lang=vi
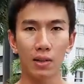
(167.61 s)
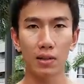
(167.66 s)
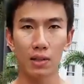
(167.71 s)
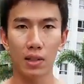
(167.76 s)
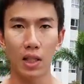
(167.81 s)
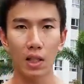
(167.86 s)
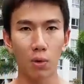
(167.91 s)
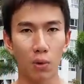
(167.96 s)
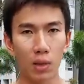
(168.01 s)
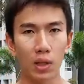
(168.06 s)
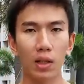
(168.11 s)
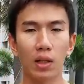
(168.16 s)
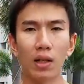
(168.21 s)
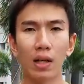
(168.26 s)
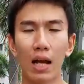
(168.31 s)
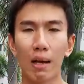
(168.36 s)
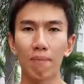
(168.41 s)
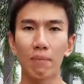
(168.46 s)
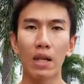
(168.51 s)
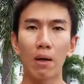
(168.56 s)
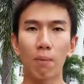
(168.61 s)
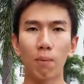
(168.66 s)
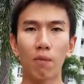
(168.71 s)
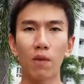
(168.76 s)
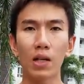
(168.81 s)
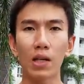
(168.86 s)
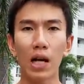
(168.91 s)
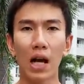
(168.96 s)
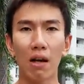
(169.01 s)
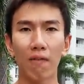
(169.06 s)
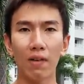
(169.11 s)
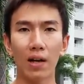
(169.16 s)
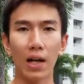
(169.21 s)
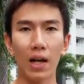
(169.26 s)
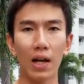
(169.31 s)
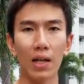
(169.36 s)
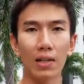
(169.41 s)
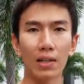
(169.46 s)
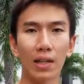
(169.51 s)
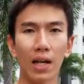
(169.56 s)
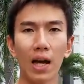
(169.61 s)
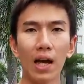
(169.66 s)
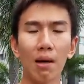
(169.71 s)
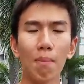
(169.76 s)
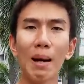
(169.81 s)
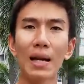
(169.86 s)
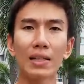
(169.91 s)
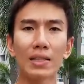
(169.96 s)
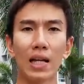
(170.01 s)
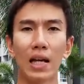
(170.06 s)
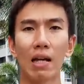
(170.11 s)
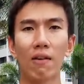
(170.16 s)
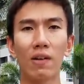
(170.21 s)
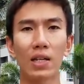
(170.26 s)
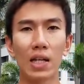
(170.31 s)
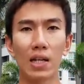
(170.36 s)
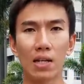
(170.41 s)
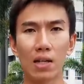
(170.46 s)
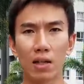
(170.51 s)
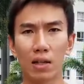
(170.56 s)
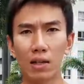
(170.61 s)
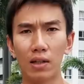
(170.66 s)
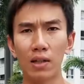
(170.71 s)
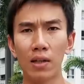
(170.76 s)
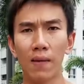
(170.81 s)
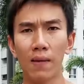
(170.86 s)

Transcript: nhiều người làm trong vấn đề về y tế bác sĩ và dinh dưỡng